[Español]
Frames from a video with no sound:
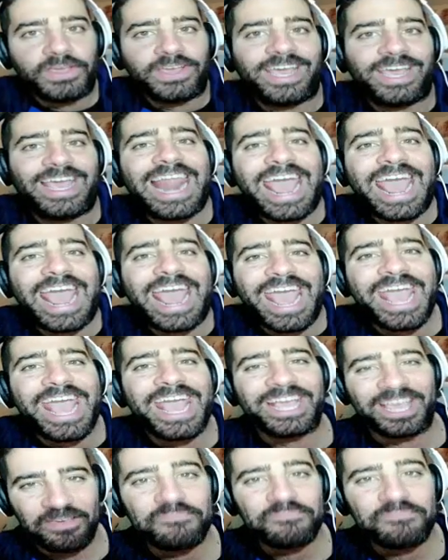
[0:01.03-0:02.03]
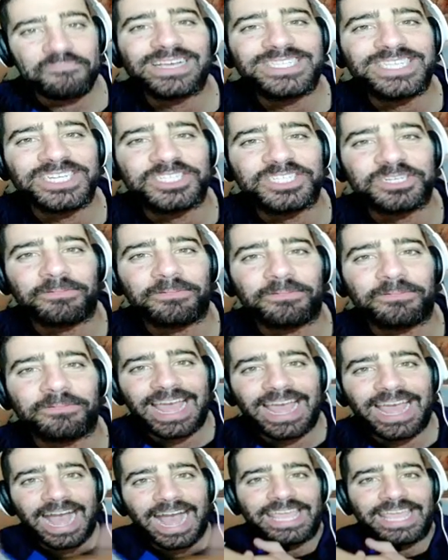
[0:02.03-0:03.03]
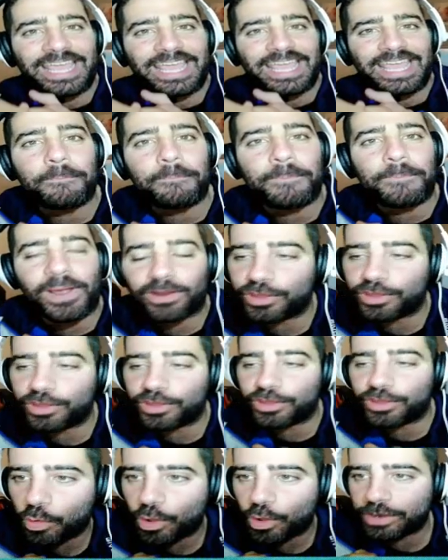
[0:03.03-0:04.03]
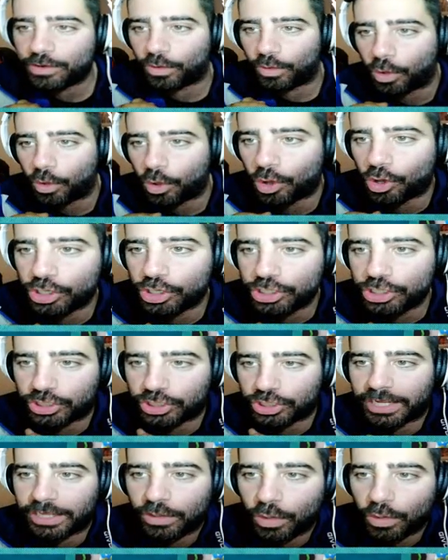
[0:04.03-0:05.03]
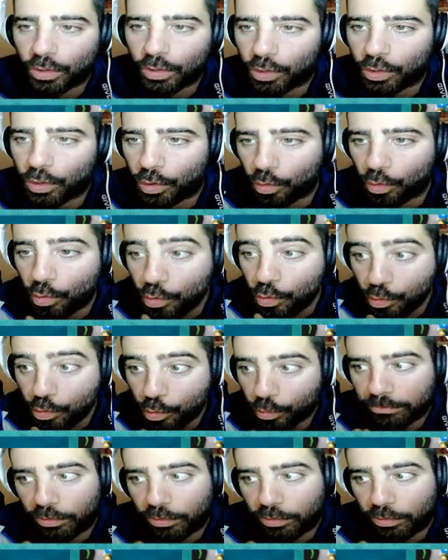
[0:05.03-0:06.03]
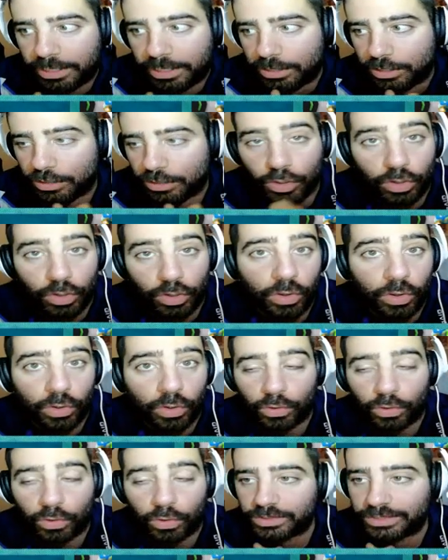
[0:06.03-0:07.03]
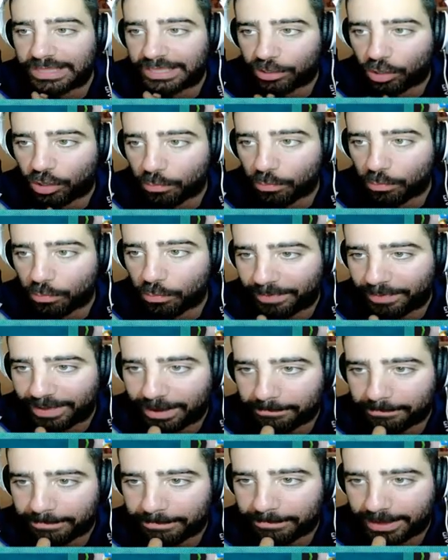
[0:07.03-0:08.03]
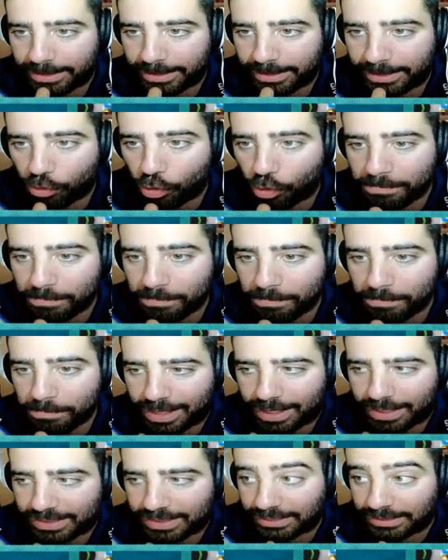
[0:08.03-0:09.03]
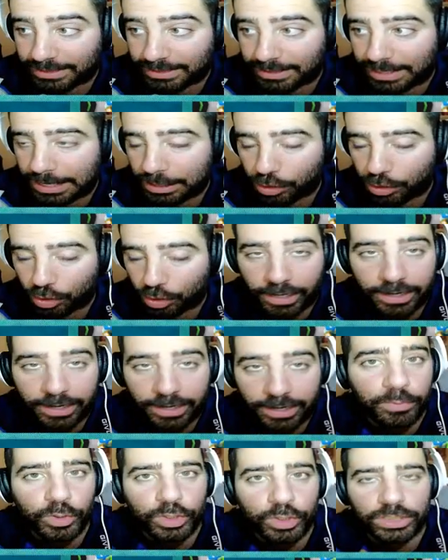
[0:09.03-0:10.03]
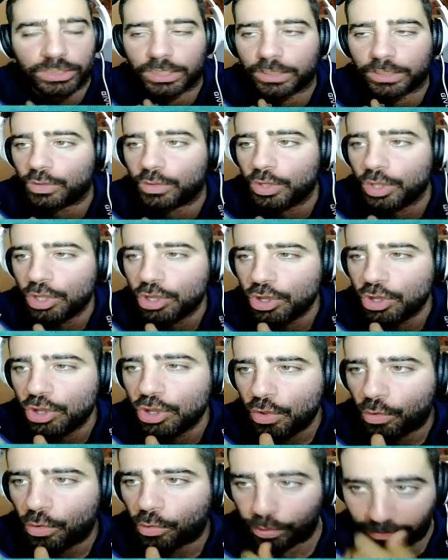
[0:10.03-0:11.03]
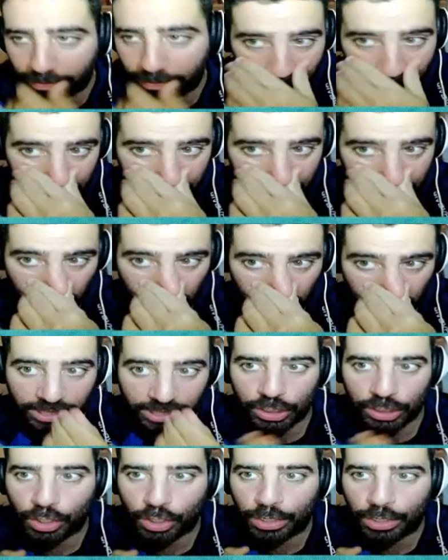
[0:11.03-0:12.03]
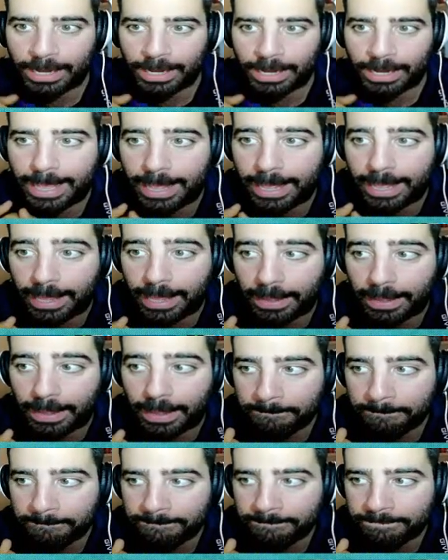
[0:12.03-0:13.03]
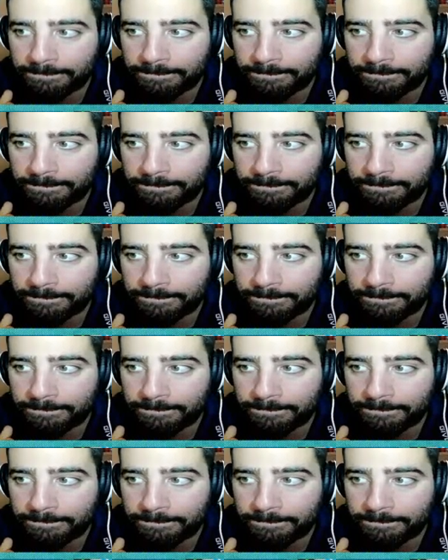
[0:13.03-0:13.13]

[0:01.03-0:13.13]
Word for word: ¡Ele! ¿Qué pasa, chavales? Aquí Capi Esparro de nuevo y bueno, hoy os traigo un nuevo vídeo de cómodo par, ¿vale? Hoy vamos a centrarnos en el portero, una de las posiciones